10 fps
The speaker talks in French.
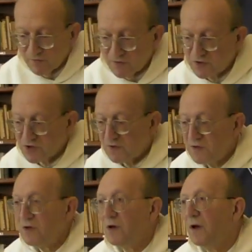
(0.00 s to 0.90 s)
l'avait déjà
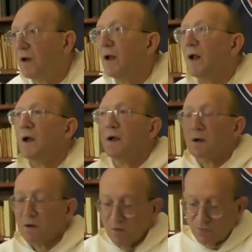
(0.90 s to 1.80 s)
dit, les,
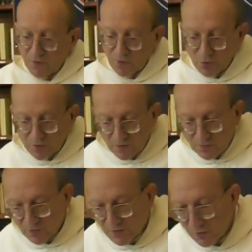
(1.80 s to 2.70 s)
la, doctrine
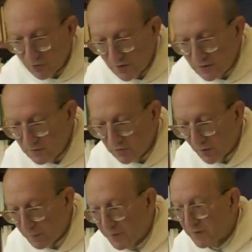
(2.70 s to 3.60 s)
sociale de l'Église le
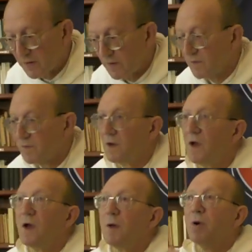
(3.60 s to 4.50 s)
répète, hein,
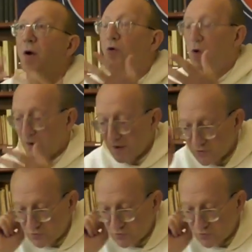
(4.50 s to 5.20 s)
c'est par le langage